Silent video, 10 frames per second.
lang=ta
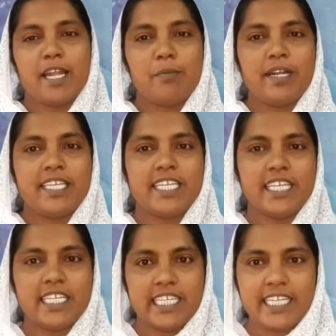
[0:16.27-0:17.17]

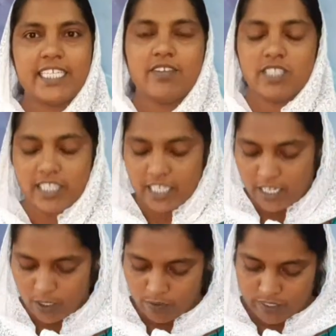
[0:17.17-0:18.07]
நடவடிக்கைகள் எட்டாவது
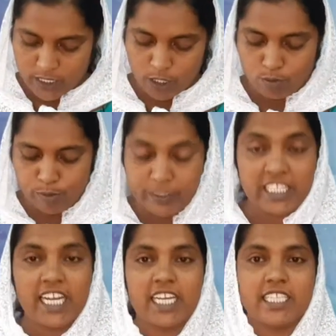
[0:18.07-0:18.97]
அதிகாரம் வசனம்
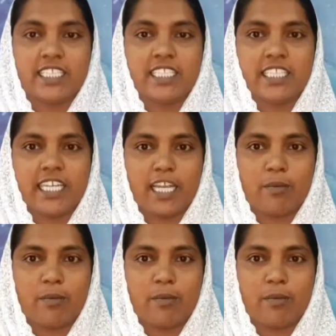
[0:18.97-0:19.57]
முப்பத்திலேருந்து இன்றைக்கி